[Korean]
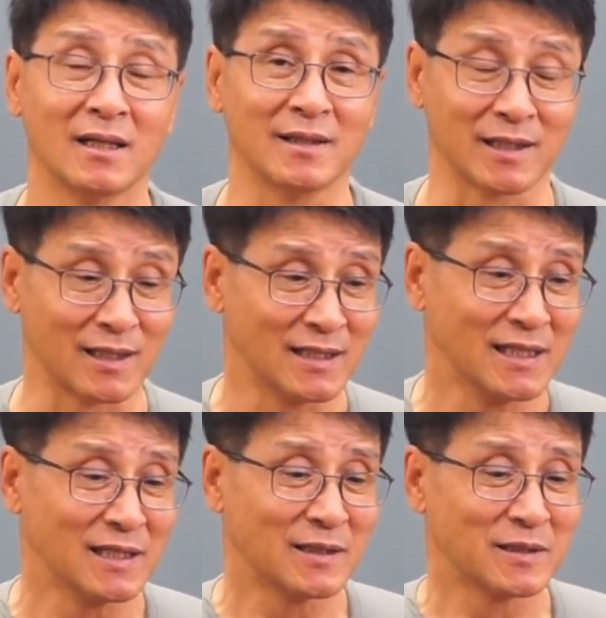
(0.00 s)
그러니까
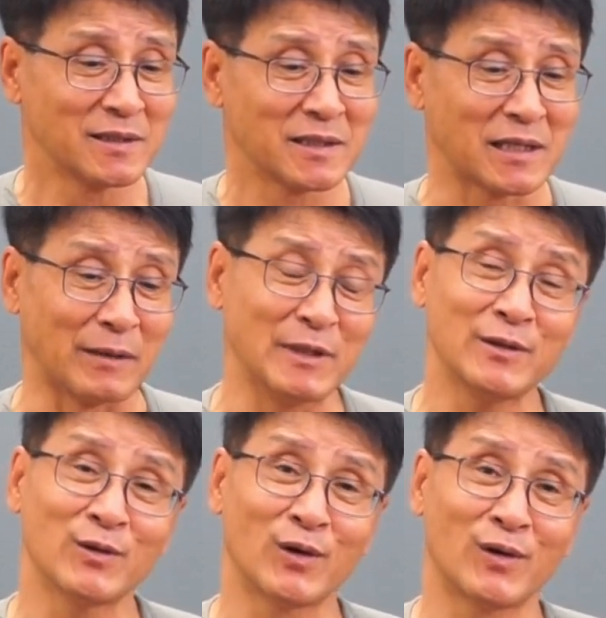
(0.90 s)

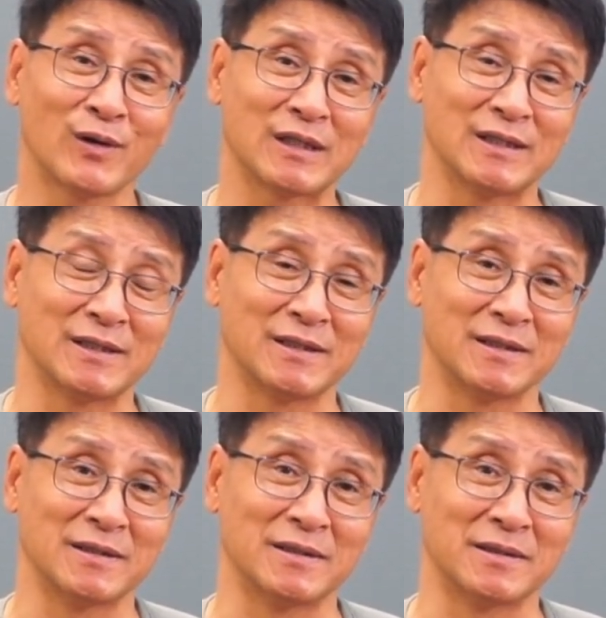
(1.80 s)
가민도
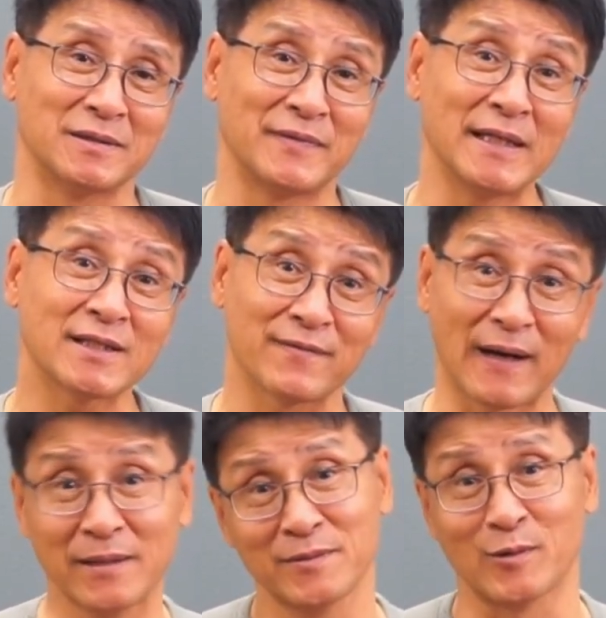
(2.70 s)
그 피닉스
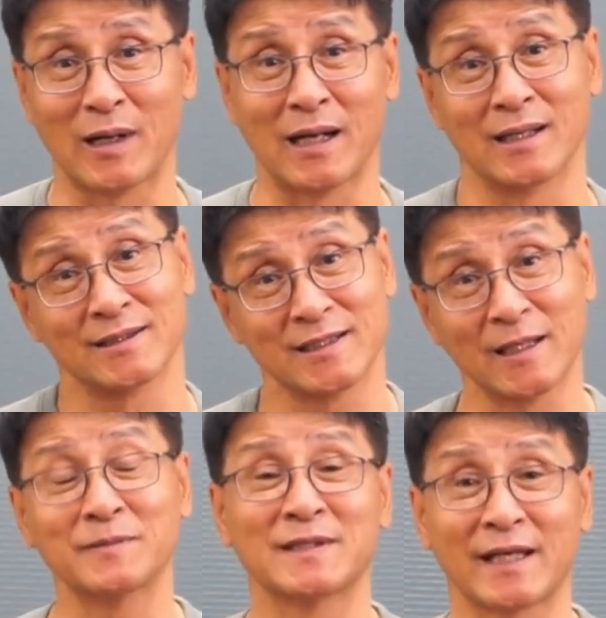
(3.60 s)
5와
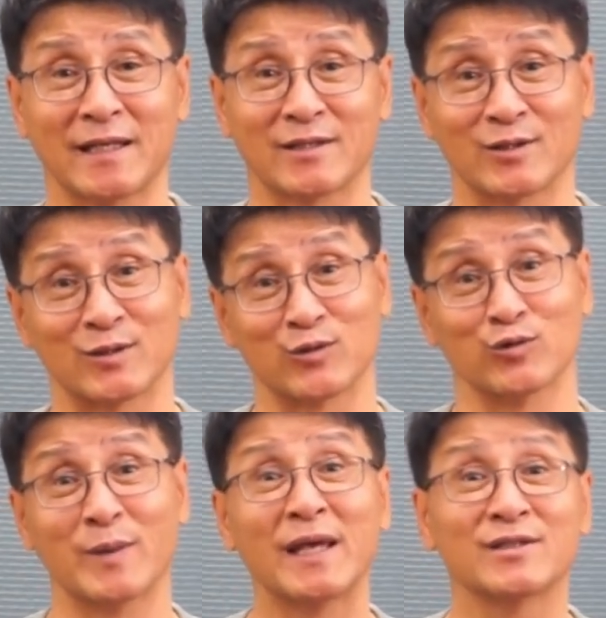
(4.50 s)
7 사이에서
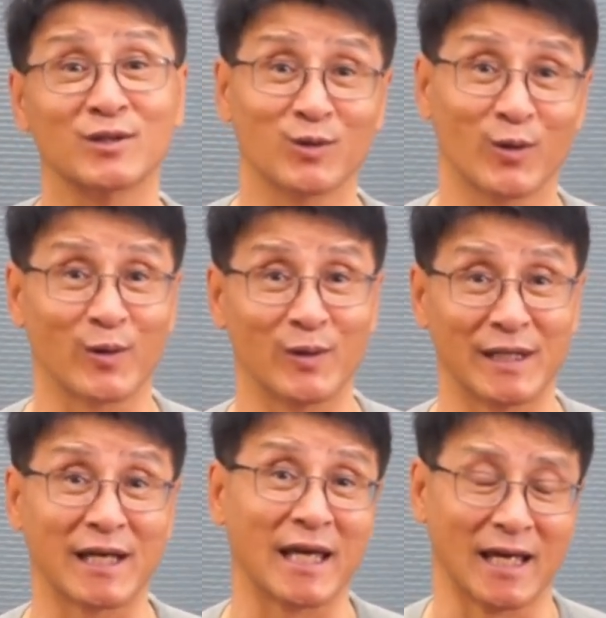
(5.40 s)
두 배 정도로
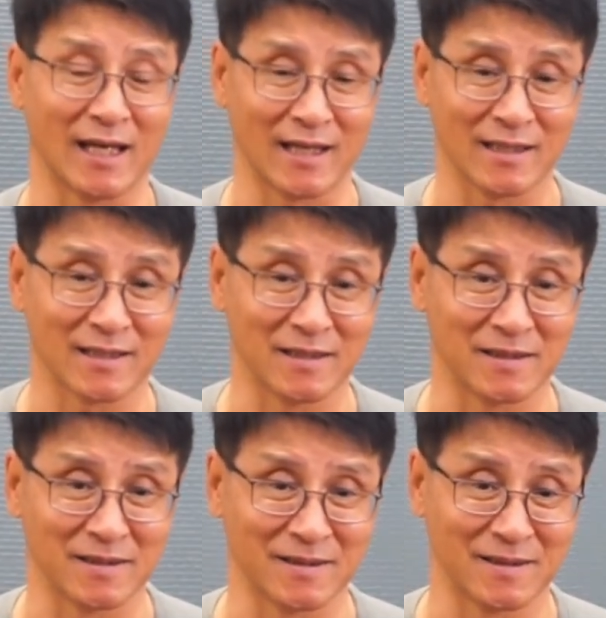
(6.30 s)
이렇게
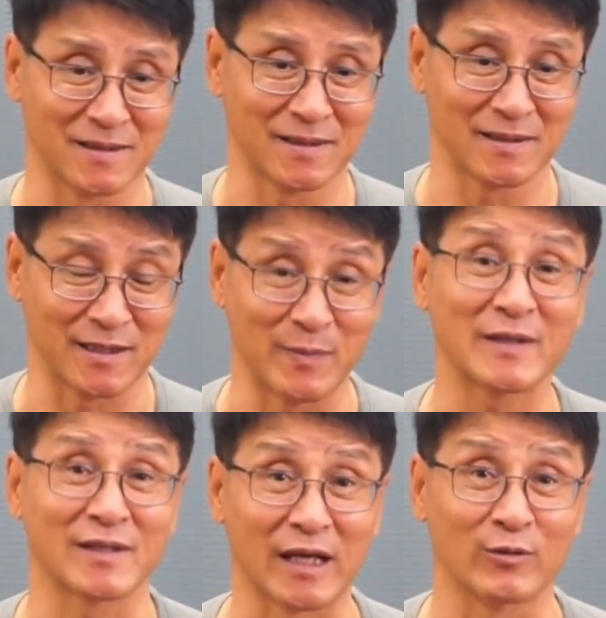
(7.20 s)
그
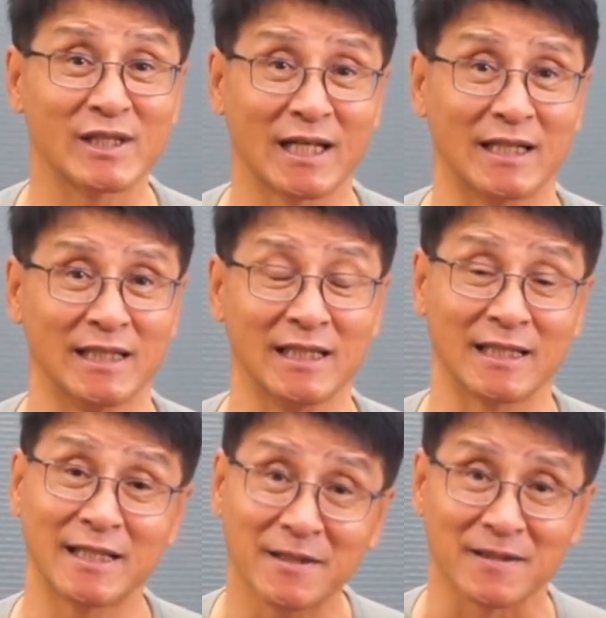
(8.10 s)
GPS 사용
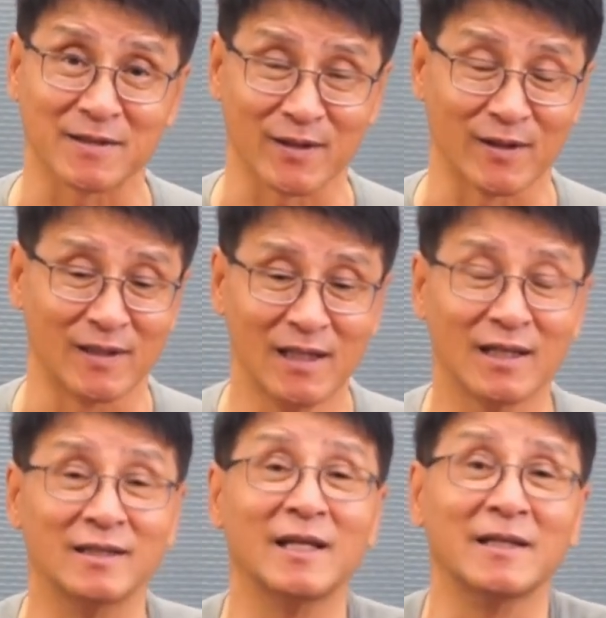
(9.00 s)
시간이 길어졌어요.
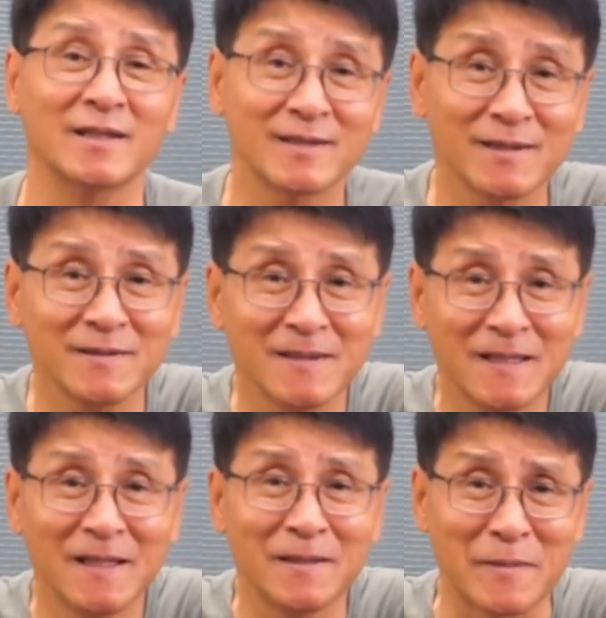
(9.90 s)
근데 이것은
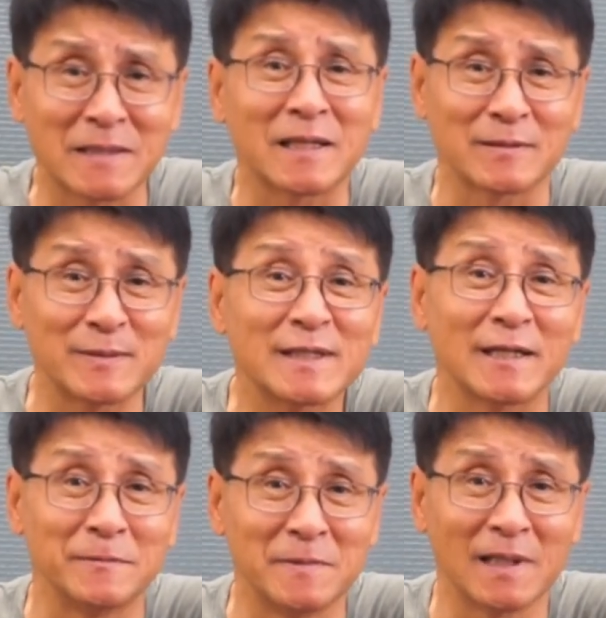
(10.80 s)

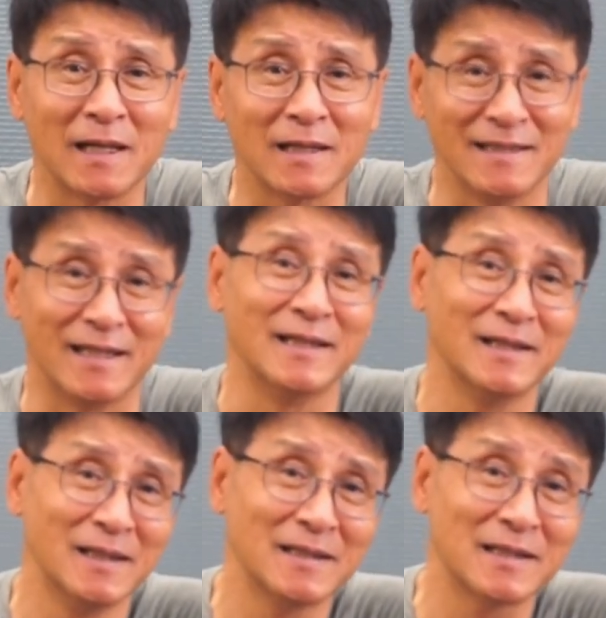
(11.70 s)
140시간입니다. 예.
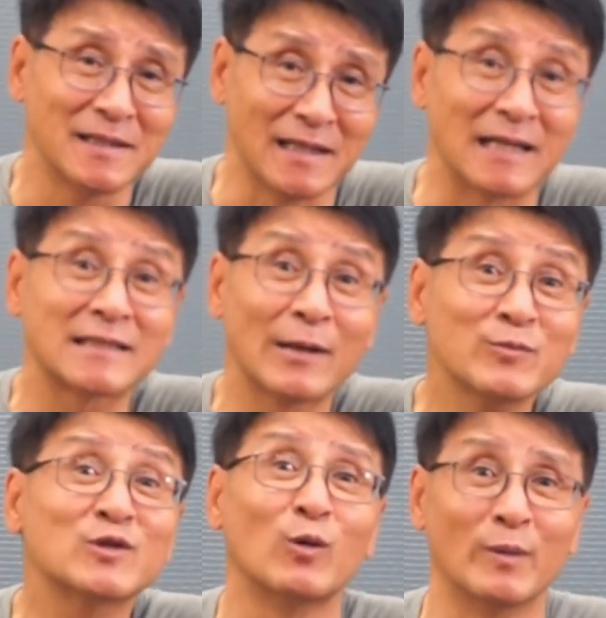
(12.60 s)
약
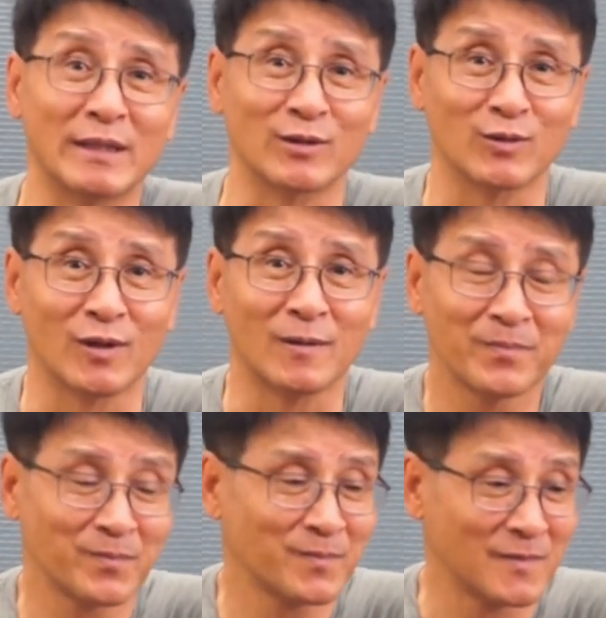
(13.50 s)
3.5배 정도.
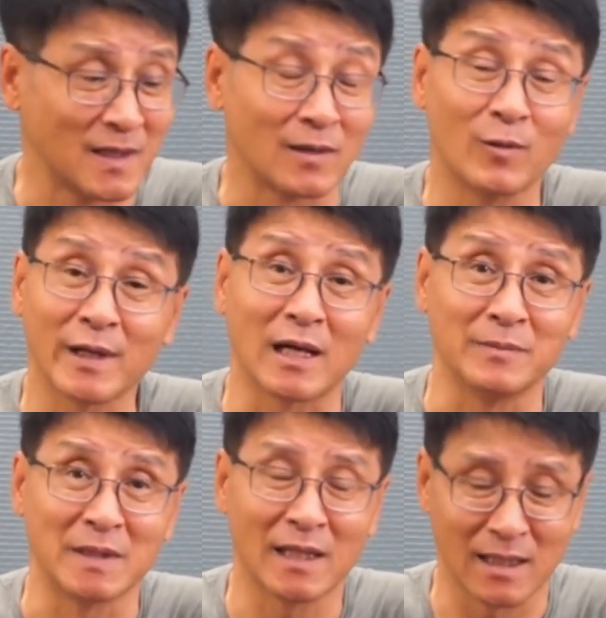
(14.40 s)
예, 오래
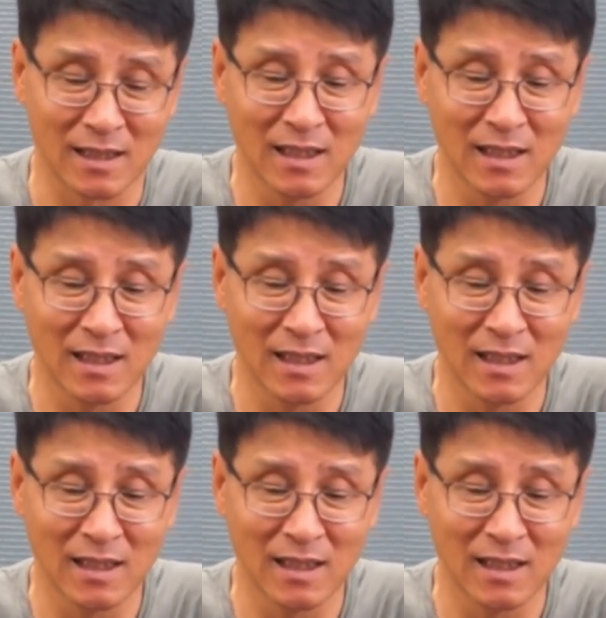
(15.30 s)
갑니다.